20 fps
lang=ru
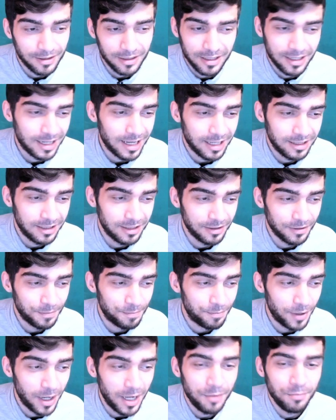как-то
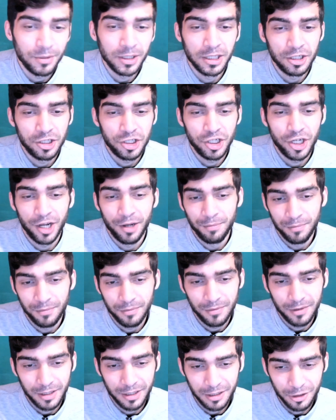по
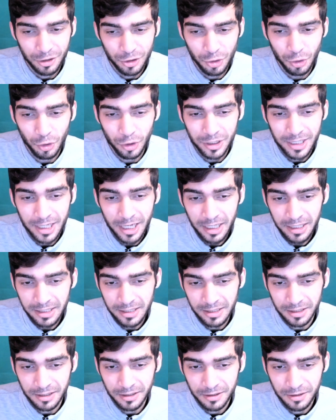мелочам а,
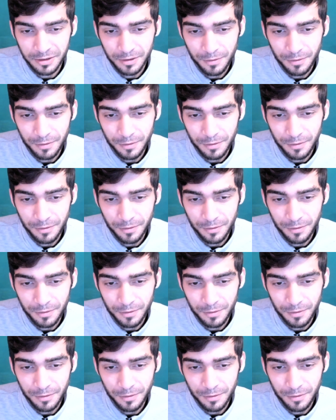суетятся,